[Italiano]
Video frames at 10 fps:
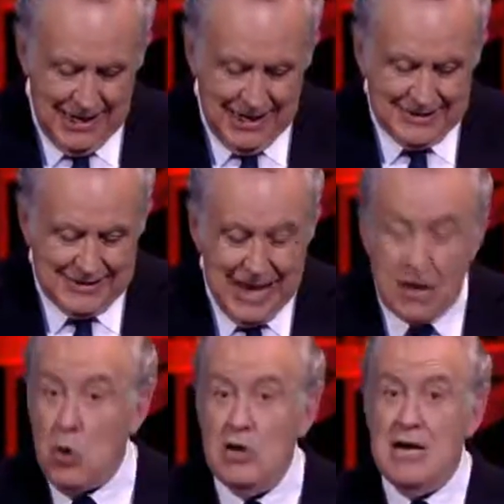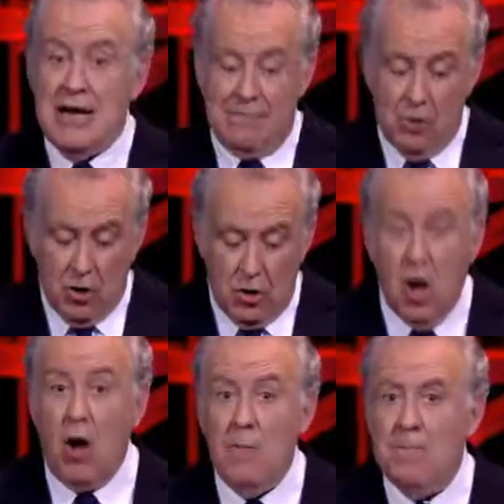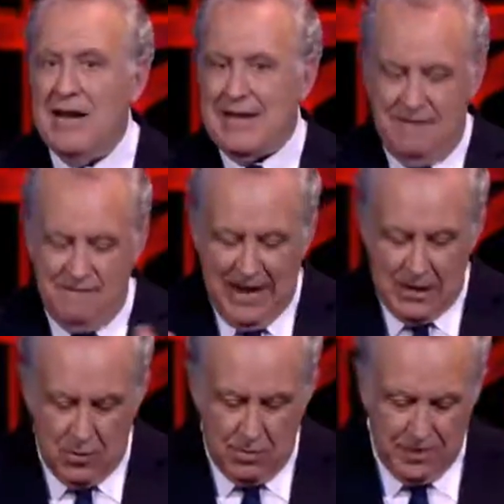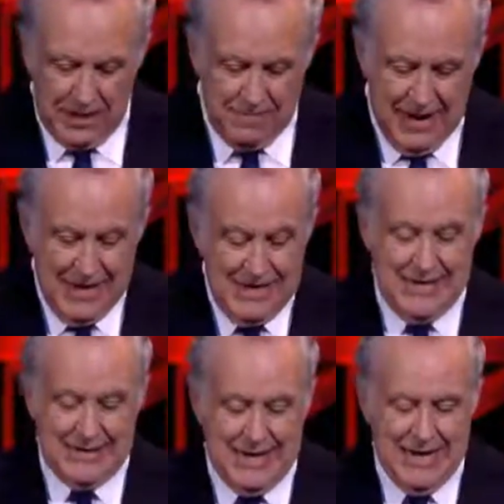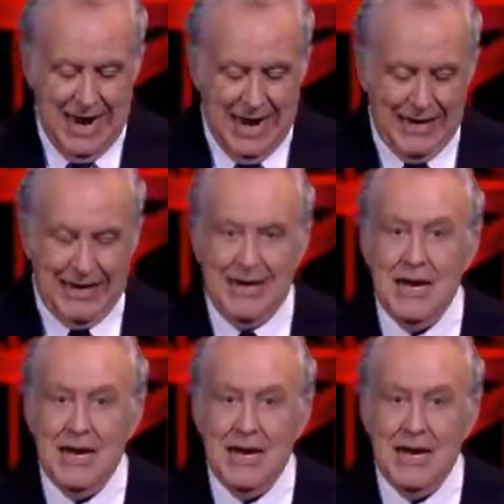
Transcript: Se con il lavoro no, perché vengono prima gli italiani.